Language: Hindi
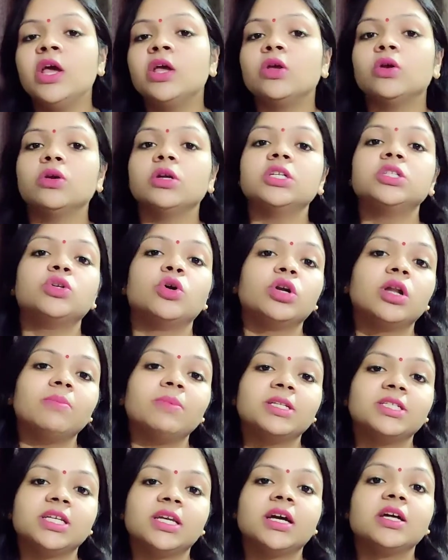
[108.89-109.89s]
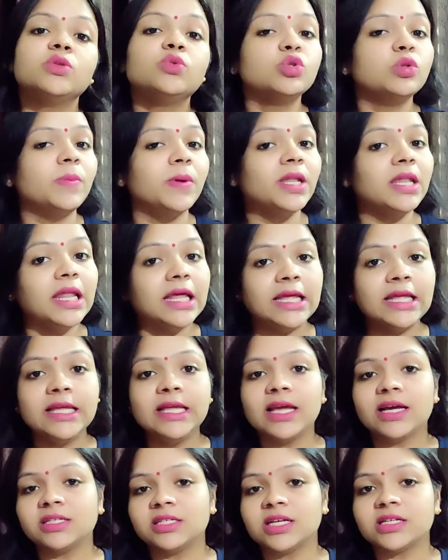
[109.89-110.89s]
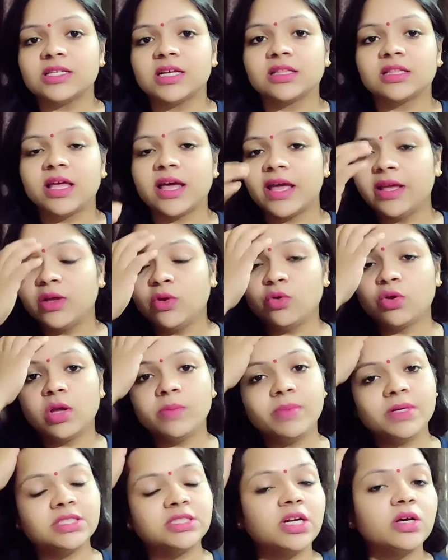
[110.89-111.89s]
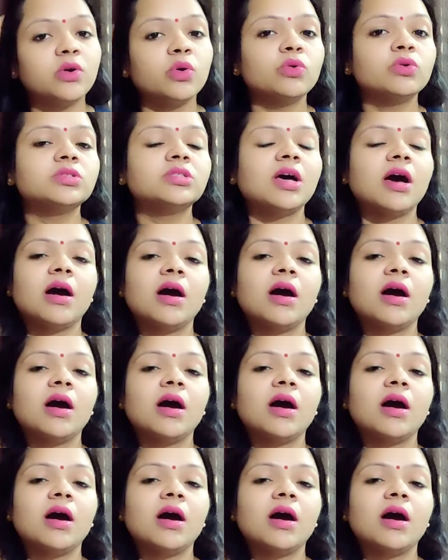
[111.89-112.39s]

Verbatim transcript: क्योंकि छोटे बच्चे का दूध बंद नहीं किया जा सकता है क्योंकि बच्चा ठोस